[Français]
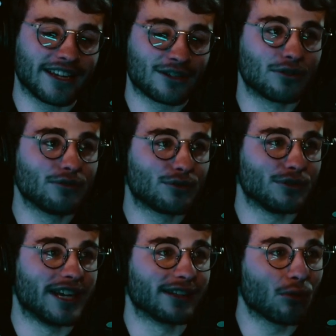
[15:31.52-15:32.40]
il y a quatre
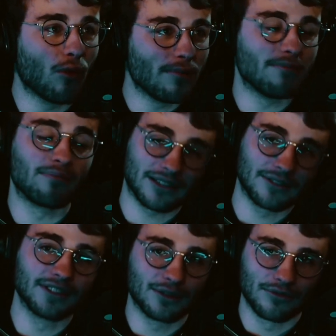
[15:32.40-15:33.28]
il y a trois
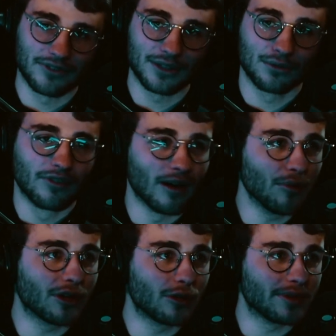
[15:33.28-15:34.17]
personnes qui sont, qui sont
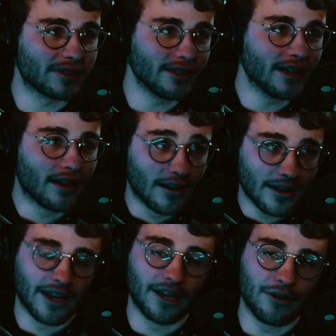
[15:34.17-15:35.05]
vraiment dans l'opécie
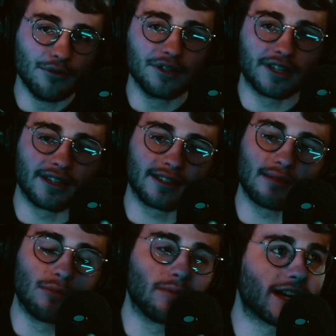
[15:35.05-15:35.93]
et une qui est
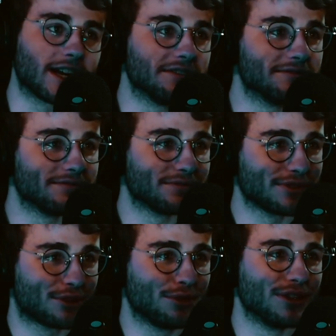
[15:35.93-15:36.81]
extrêmement malade
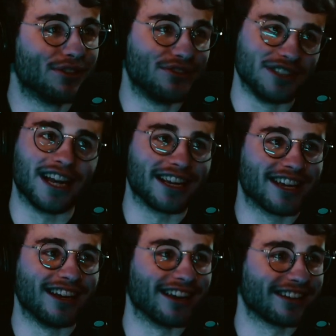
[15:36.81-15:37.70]
tu dois deviner
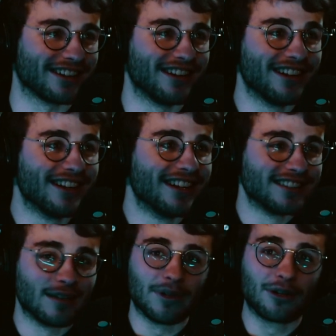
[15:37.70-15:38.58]
laquelle est laquelle. Ça
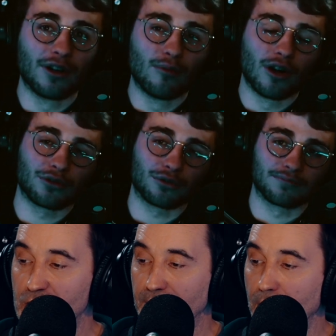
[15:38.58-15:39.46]
s'appelle
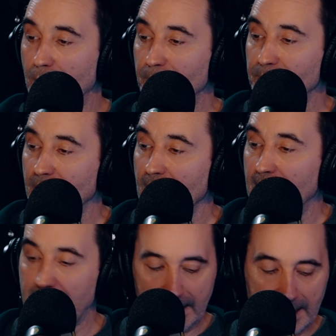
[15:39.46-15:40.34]
collaboration. J'adore.
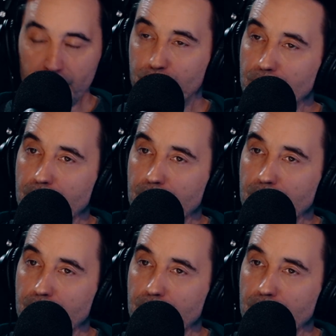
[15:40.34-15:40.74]
Les reines